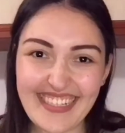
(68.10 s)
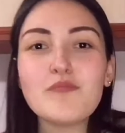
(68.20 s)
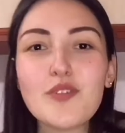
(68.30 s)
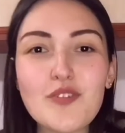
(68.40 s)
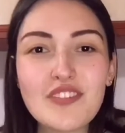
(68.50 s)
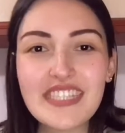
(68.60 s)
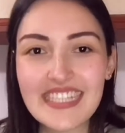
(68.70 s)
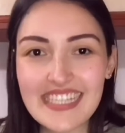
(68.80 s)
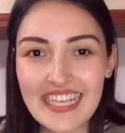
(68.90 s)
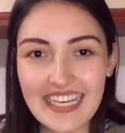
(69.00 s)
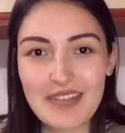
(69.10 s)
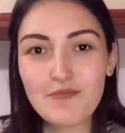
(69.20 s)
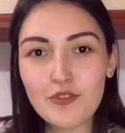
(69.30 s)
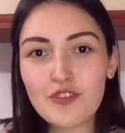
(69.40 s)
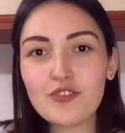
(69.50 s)
Bugün
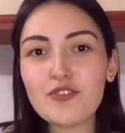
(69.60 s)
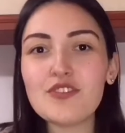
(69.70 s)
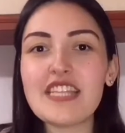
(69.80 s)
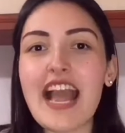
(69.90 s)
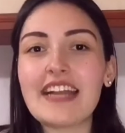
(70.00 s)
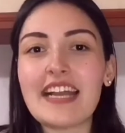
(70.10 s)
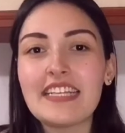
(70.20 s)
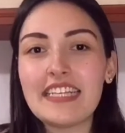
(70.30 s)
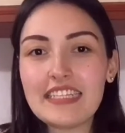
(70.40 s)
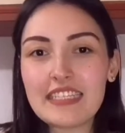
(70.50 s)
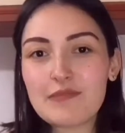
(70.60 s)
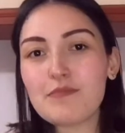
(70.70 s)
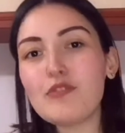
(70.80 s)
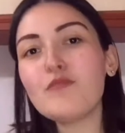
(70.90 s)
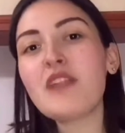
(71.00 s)
sizleri bulunduğunuz yerden
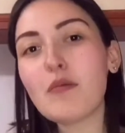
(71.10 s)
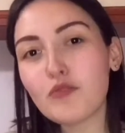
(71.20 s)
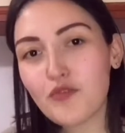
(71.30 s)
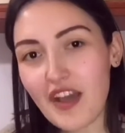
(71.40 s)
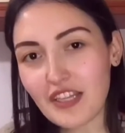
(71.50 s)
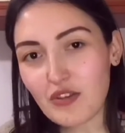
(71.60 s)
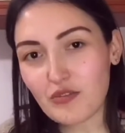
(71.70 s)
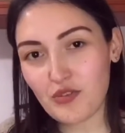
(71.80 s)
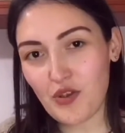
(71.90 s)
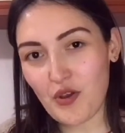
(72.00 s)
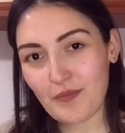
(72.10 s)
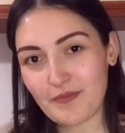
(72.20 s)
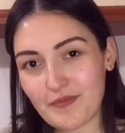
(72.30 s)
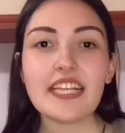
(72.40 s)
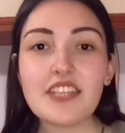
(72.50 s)
alıp Lübnan mutfağına
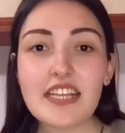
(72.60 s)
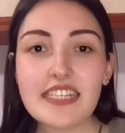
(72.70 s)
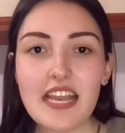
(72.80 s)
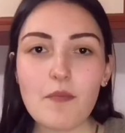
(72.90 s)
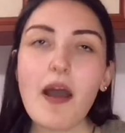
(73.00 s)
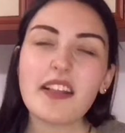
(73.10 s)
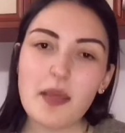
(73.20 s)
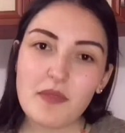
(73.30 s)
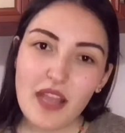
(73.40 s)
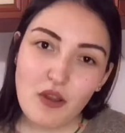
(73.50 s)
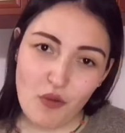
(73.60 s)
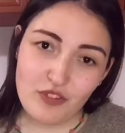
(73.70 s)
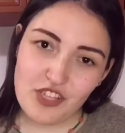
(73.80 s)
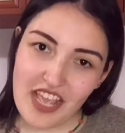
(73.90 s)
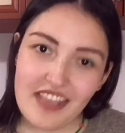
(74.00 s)
götürüyorum. Geçen sene pandemiden
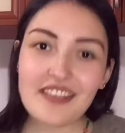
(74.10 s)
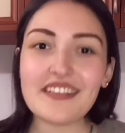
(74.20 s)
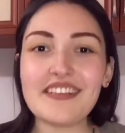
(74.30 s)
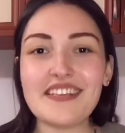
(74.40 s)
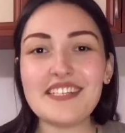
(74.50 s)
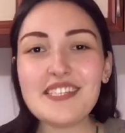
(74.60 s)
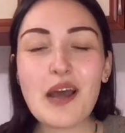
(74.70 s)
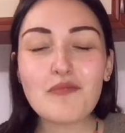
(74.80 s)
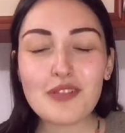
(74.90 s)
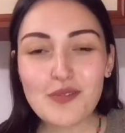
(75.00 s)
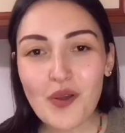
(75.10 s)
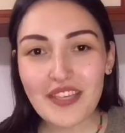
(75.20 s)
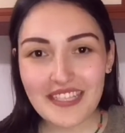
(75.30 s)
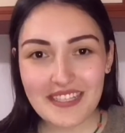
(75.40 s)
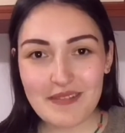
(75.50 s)
önce e, İstanbul'a
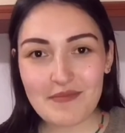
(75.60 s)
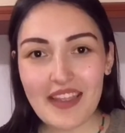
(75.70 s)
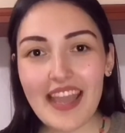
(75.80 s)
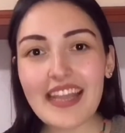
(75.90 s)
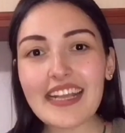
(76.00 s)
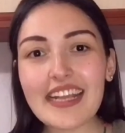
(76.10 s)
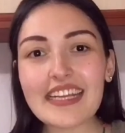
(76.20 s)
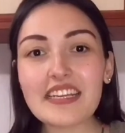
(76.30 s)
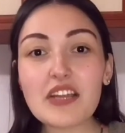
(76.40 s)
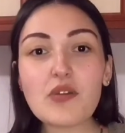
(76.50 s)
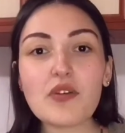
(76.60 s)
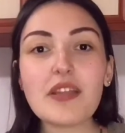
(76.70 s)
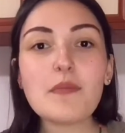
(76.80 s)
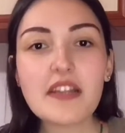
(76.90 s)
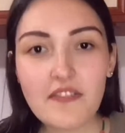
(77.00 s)
son gittiğimde
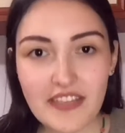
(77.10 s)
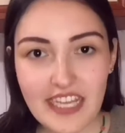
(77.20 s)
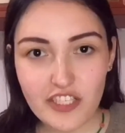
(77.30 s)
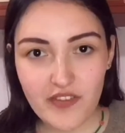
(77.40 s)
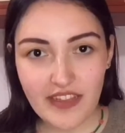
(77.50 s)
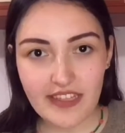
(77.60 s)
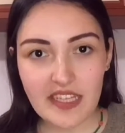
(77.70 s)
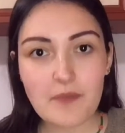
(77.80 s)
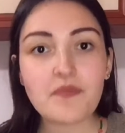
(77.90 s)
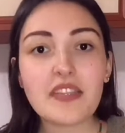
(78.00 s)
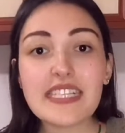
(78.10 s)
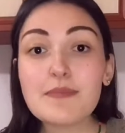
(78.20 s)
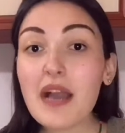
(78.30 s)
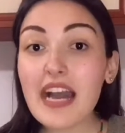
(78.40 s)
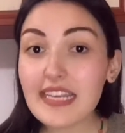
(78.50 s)
Karaköy'de bir kafe keşfettik.
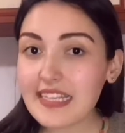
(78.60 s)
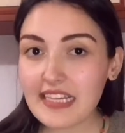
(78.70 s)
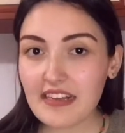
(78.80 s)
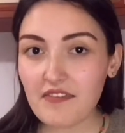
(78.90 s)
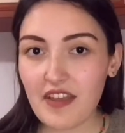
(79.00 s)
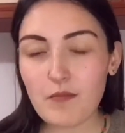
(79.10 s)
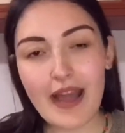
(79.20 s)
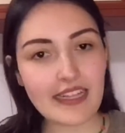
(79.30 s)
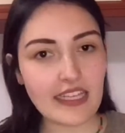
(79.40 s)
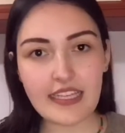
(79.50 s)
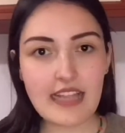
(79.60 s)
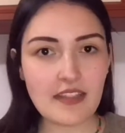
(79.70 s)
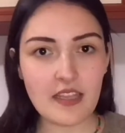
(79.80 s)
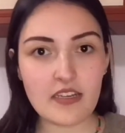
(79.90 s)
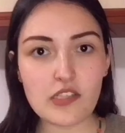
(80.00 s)
İsmi Arada Kafe. Belki
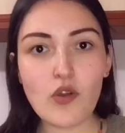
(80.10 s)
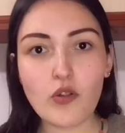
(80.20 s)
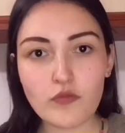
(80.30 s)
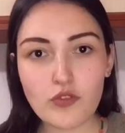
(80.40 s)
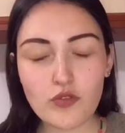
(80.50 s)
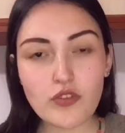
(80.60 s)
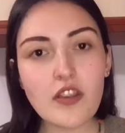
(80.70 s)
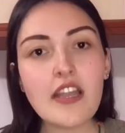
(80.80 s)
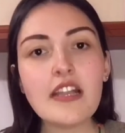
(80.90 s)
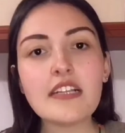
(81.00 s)
gidenleriniz olmuştur.